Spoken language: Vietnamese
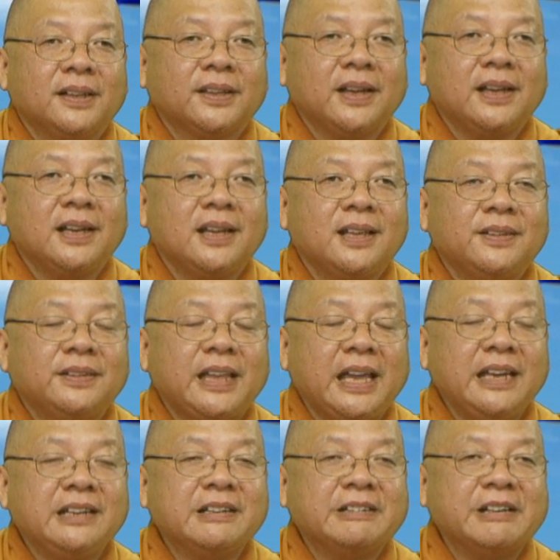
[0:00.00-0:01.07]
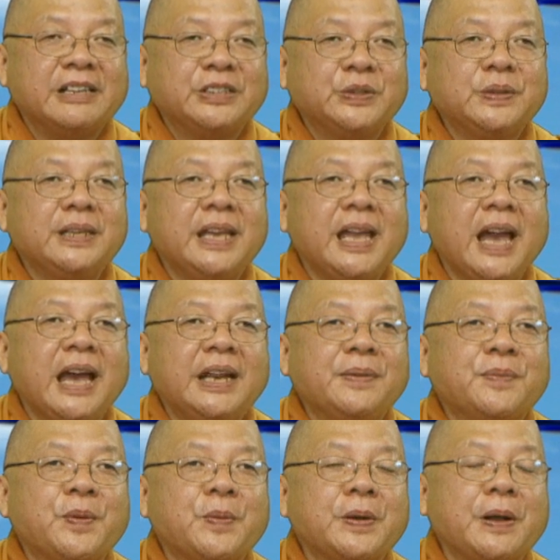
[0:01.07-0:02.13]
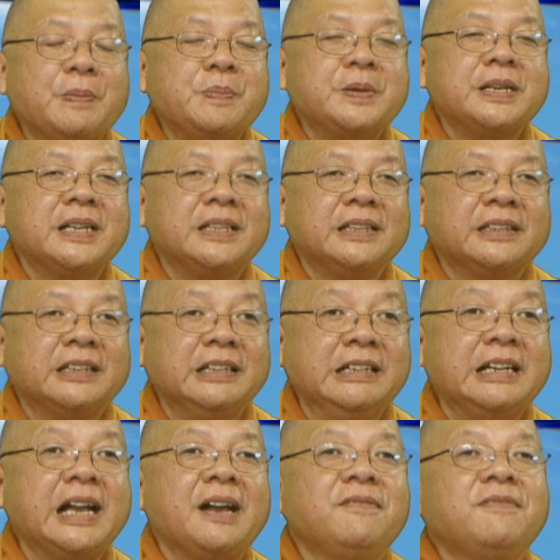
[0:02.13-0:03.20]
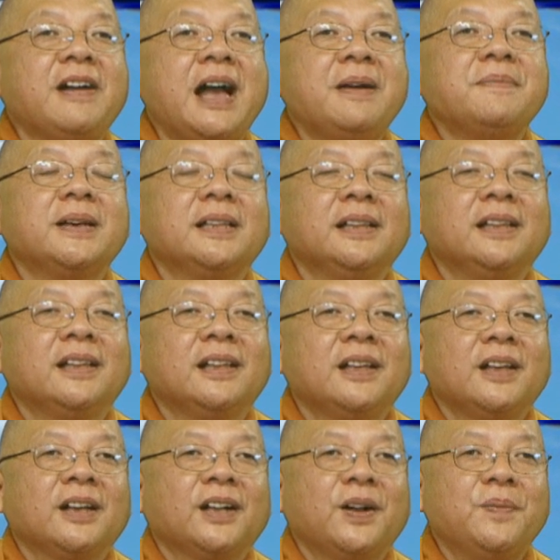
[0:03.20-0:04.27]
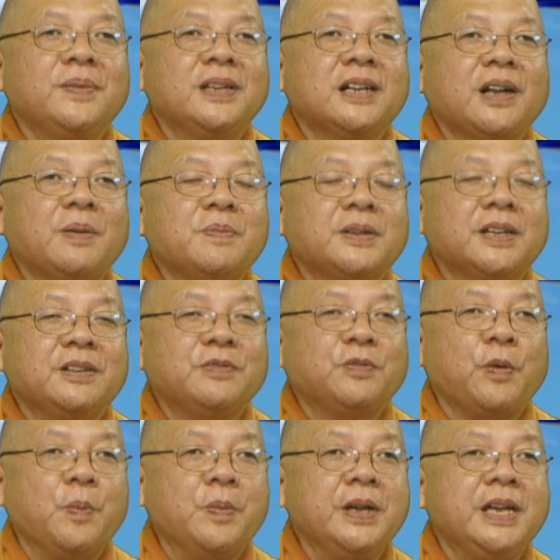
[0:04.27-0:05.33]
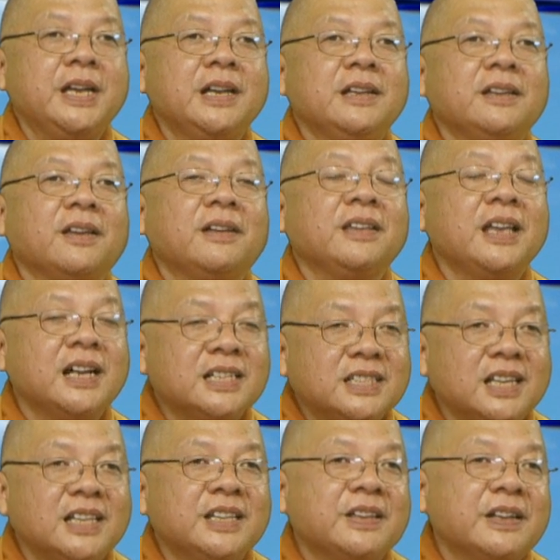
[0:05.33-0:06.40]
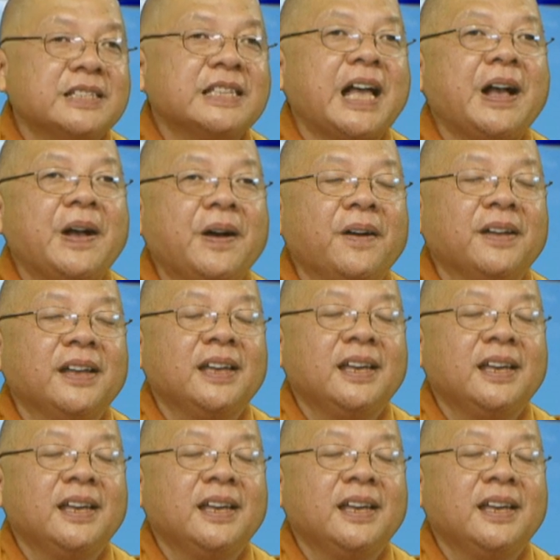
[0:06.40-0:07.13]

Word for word: cho nên thấy được là xuất gia là một công trình tự khám phá mình cũng như công trình phụng hiến cho nhân sinh cho xã hội